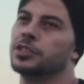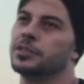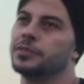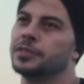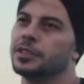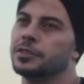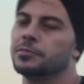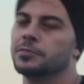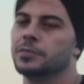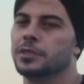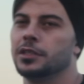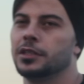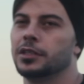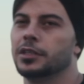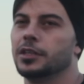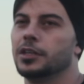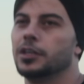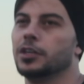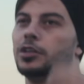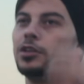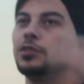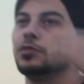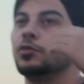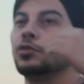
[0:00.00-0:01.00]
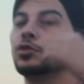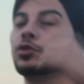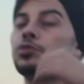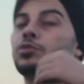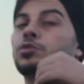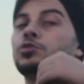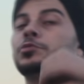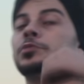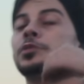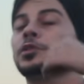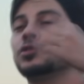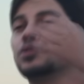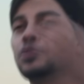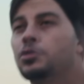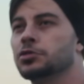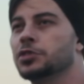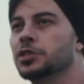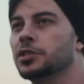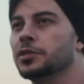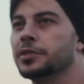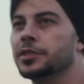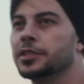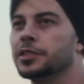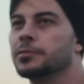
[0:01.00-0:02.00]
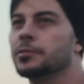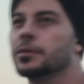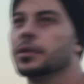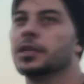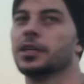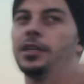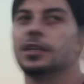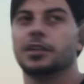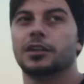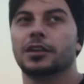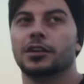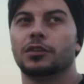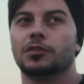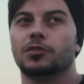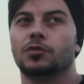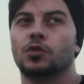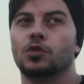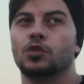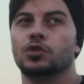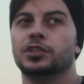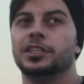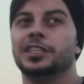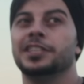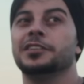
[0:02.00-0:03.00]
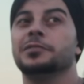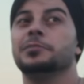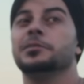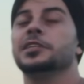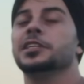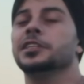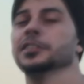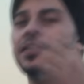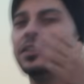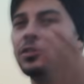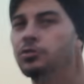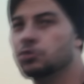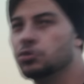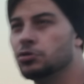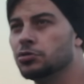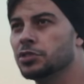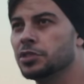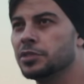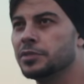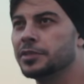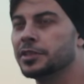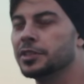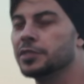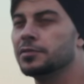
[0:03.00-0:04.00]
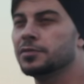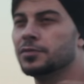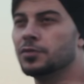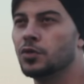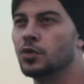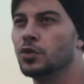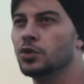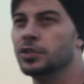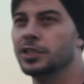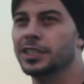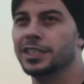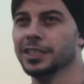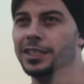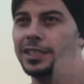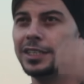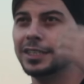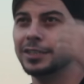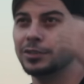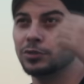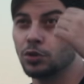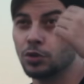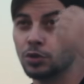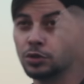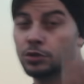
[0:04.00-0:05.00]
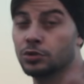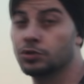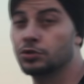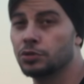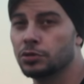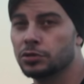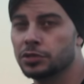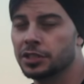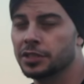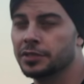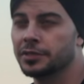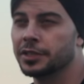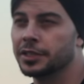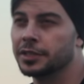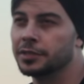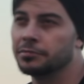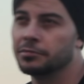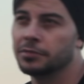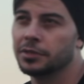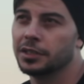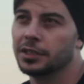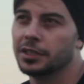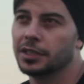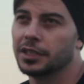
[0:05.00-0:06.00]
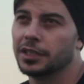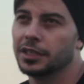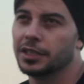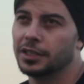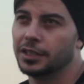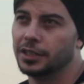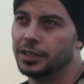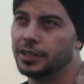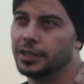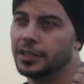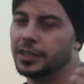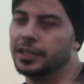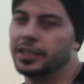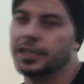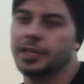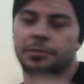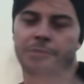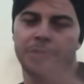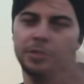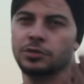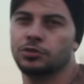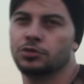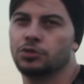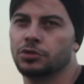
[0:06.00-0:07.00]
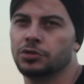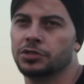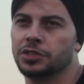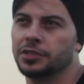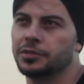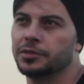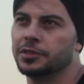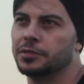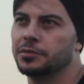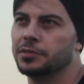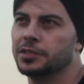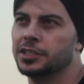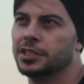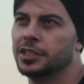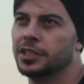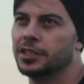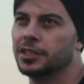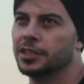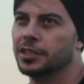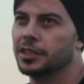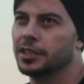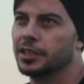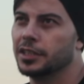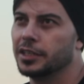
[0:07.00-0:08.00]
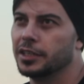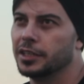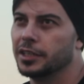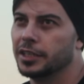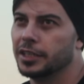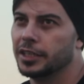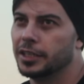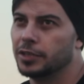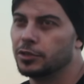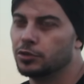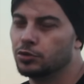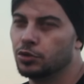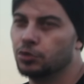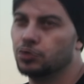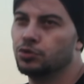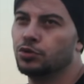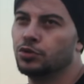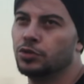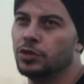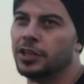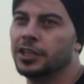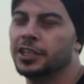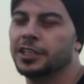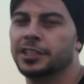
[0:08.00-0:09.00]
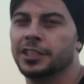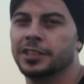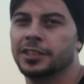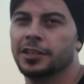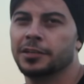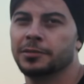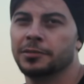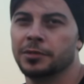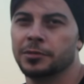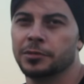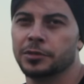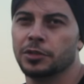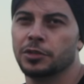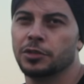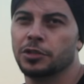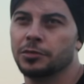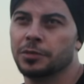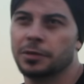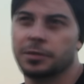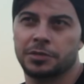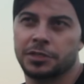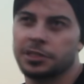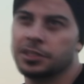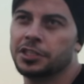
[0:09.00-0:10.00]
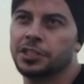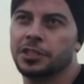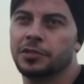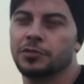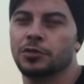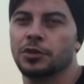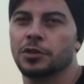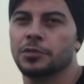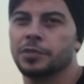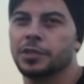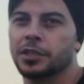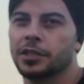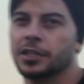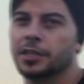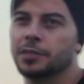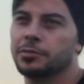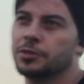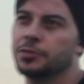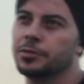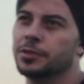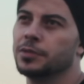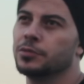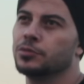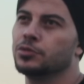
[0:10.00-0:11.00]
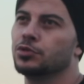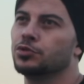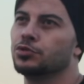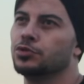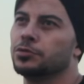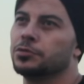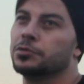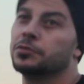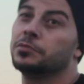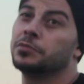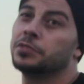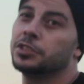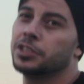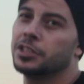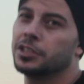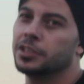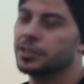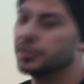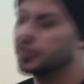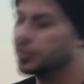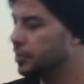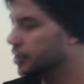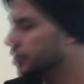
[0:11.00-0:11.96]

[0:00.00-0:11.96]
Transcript: severim. Vol 31'i çok severim. Vol 27'yi çok severim. Vol 4'ü çok severim. Yani hepsini çok severim. İnsan çocuğunu ayırt eder mi? Hepsini seviyorum yani. Hepsi benim çocuğum gibi bir şey.